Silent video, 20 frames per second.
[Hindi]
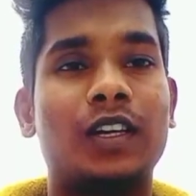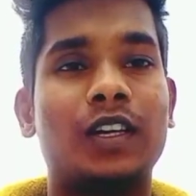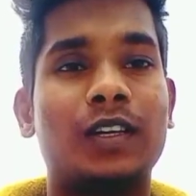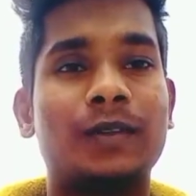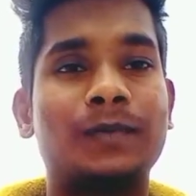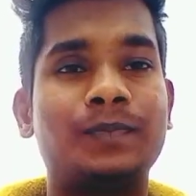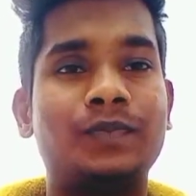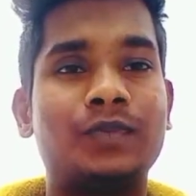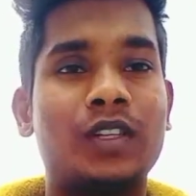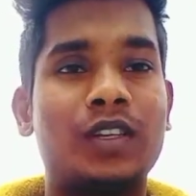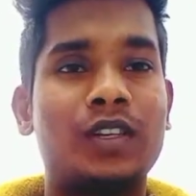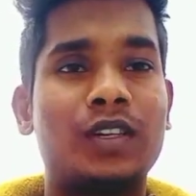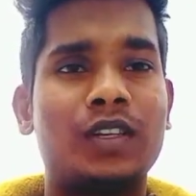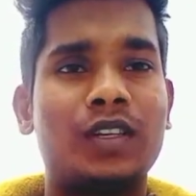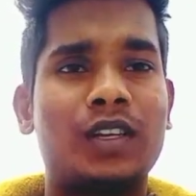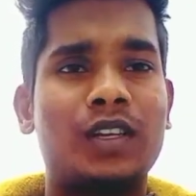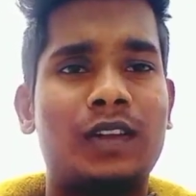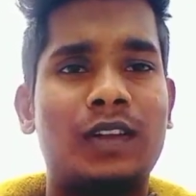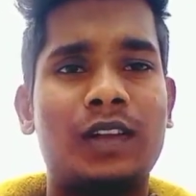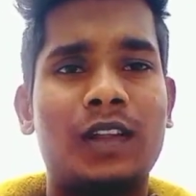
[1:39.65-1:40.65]
लगभग
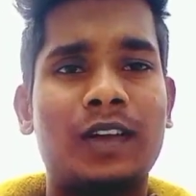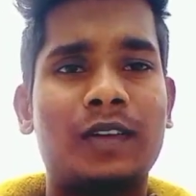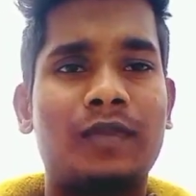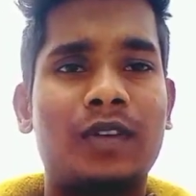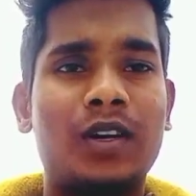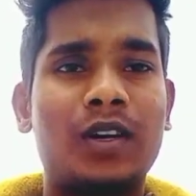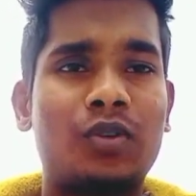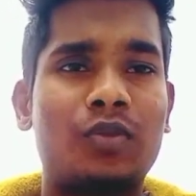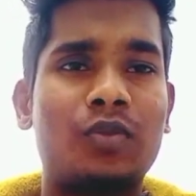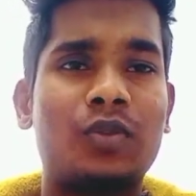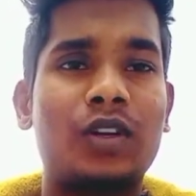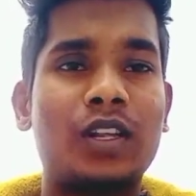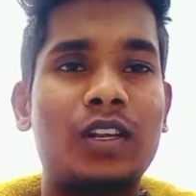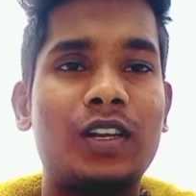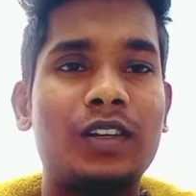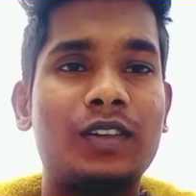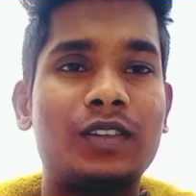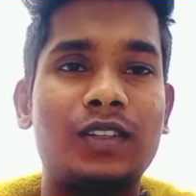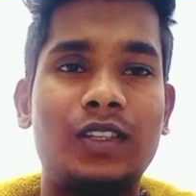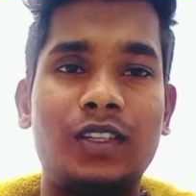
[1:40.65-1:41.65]
टोटल इजी था
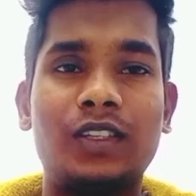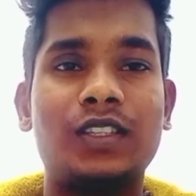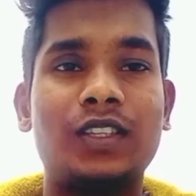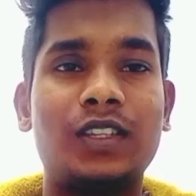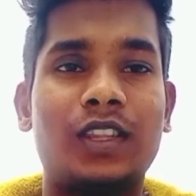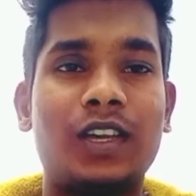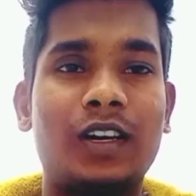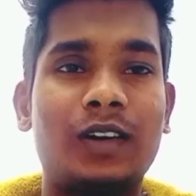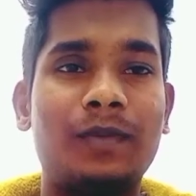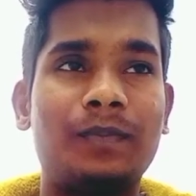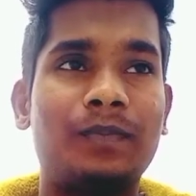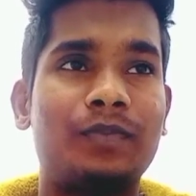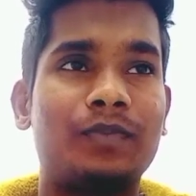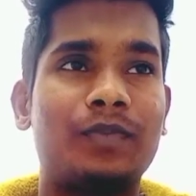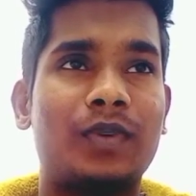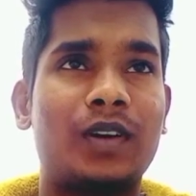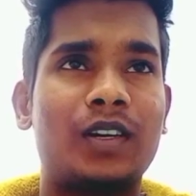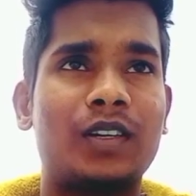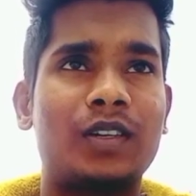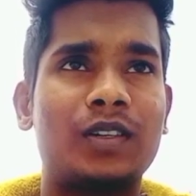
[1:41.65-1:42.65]
बट
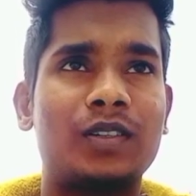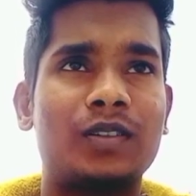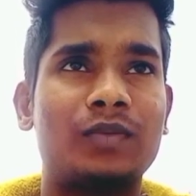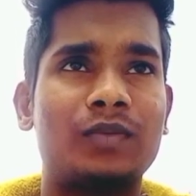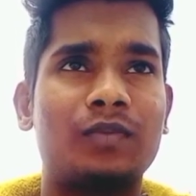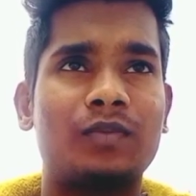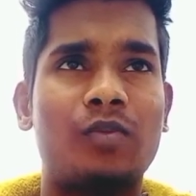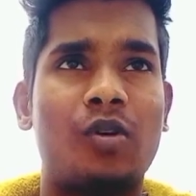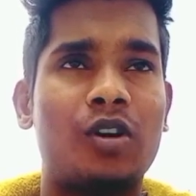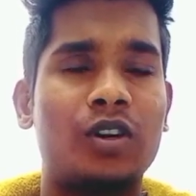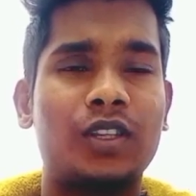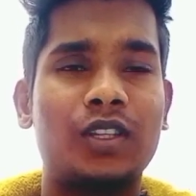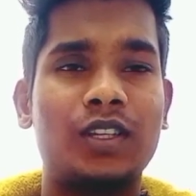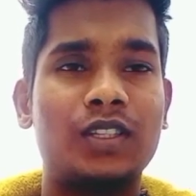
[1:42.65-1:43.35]
बहुत इजी नहीं था